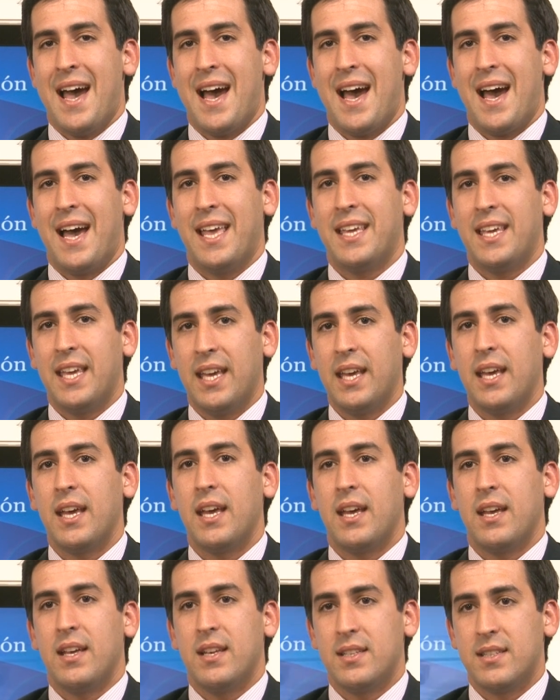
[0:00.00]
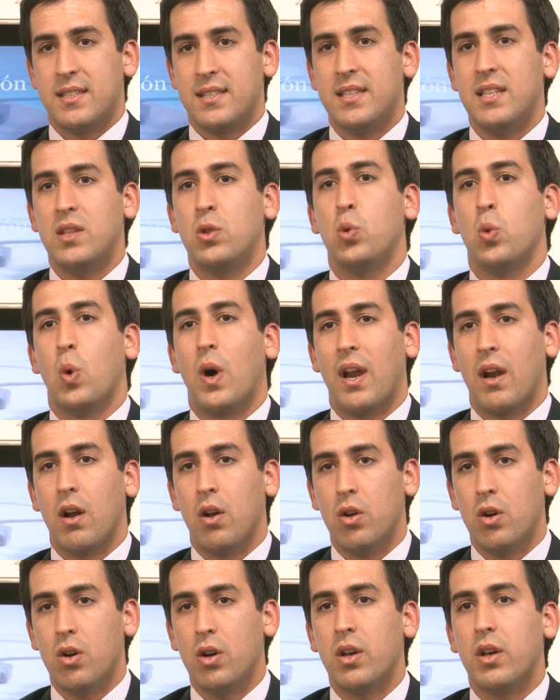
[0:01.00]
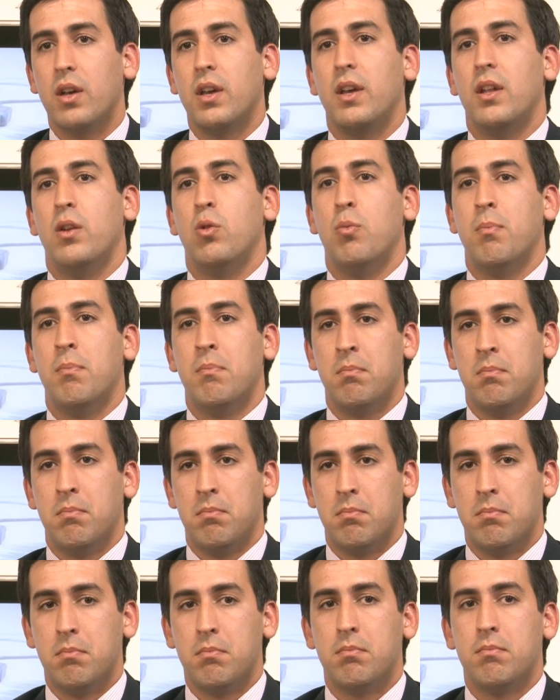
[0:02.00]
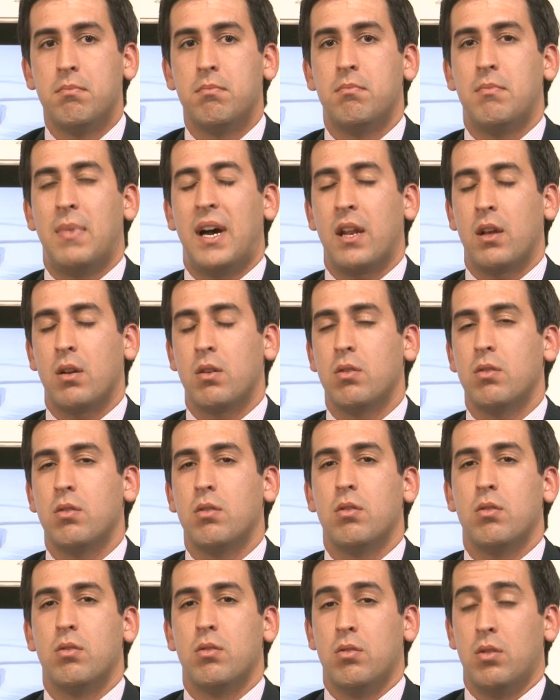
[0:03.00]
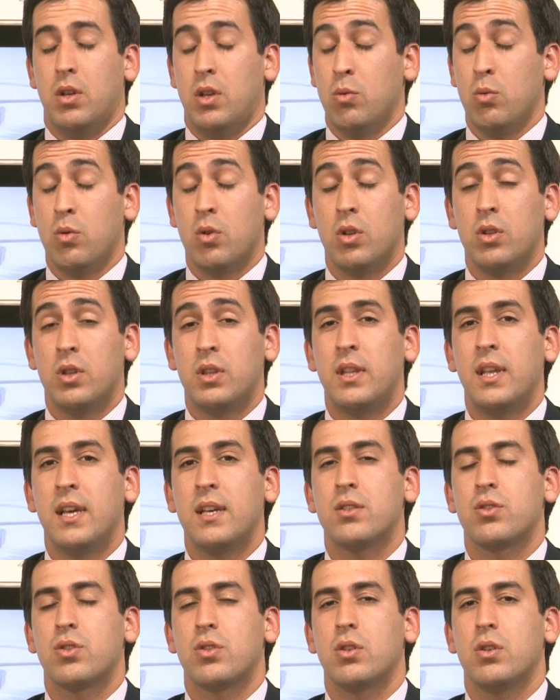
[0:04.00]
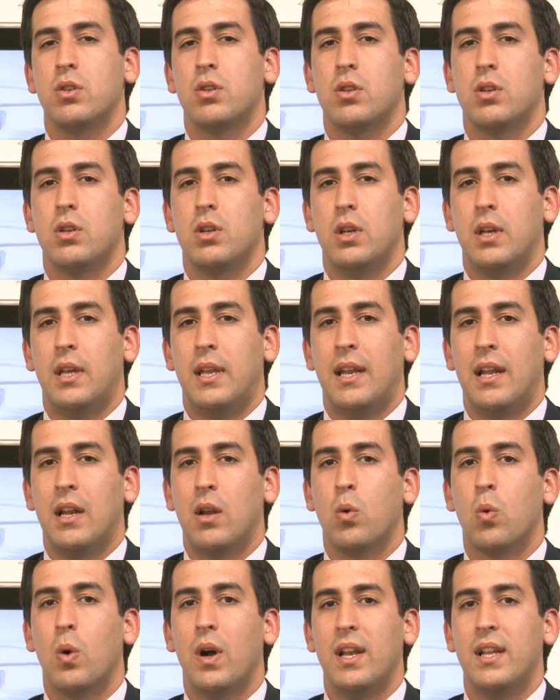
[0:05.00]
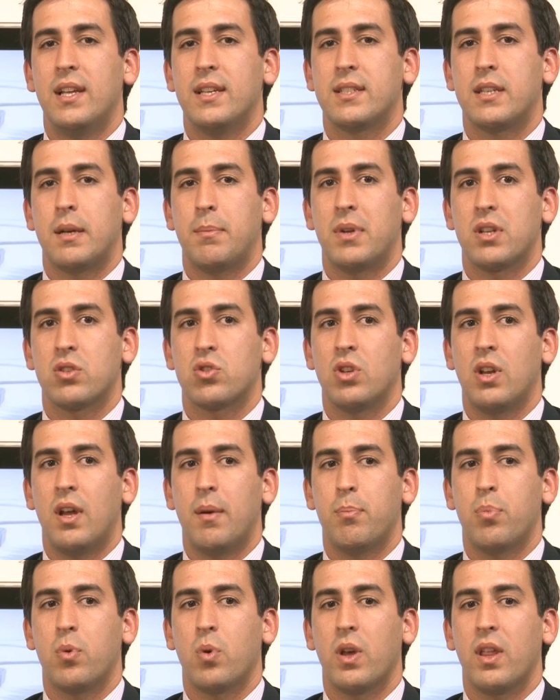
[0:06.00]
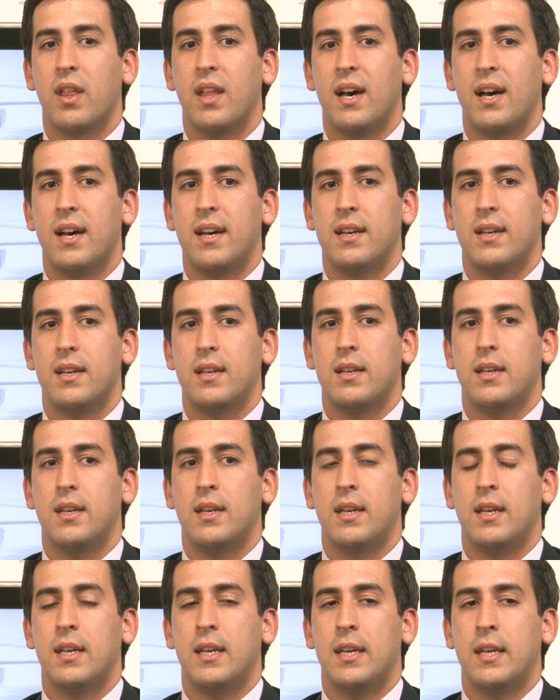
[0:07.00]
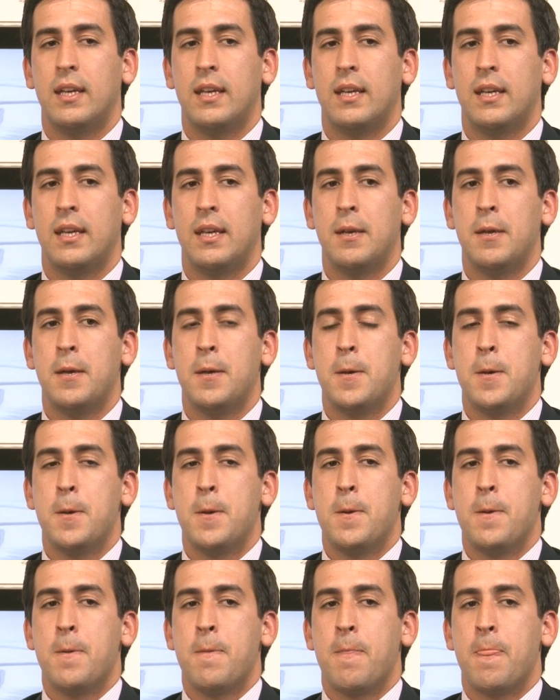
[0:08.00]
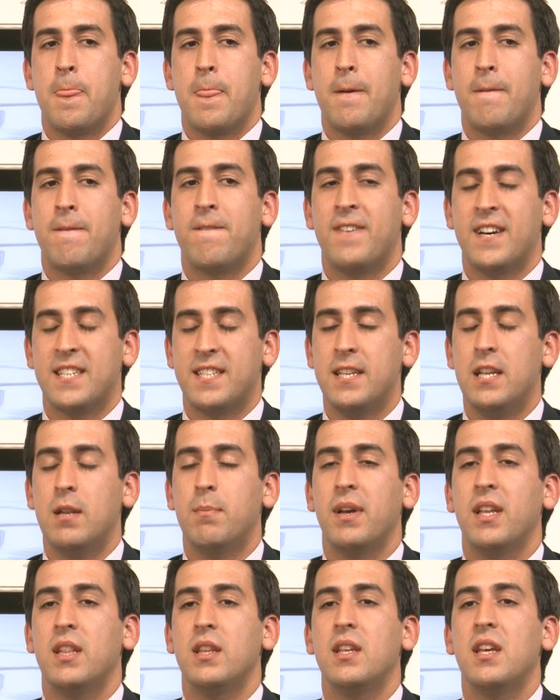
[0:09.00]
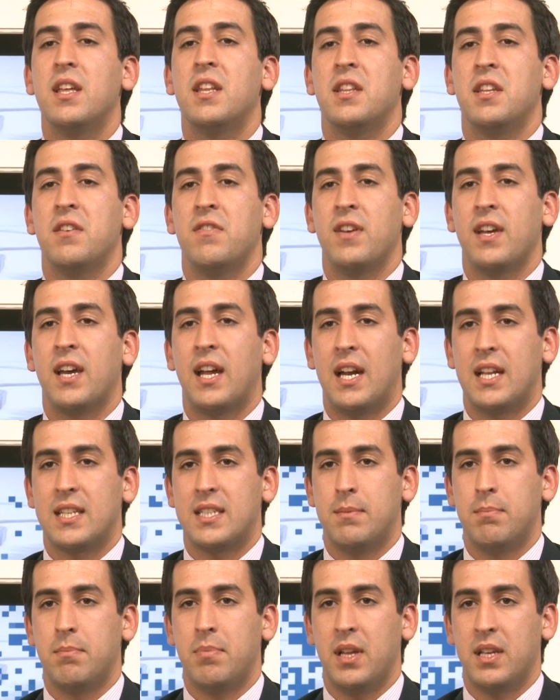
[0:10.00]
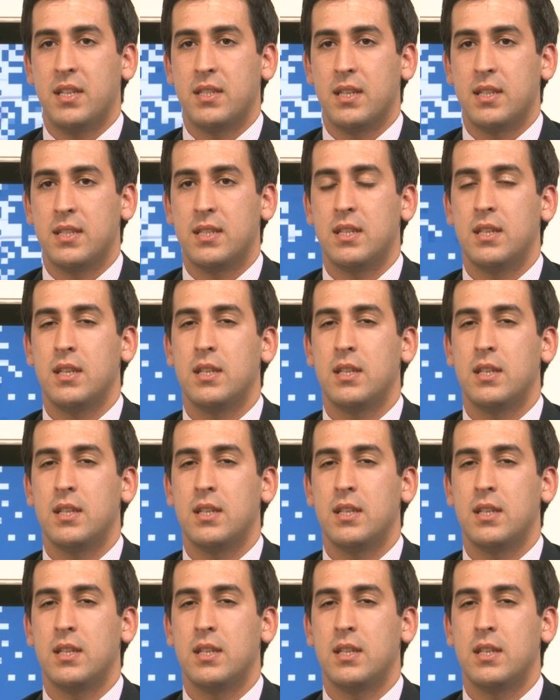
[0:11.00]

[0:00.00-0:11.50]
hay que situarlo en un marco, en un contexto en el cual esa persona pueda eh, fácilmente identificar a las empresas. Es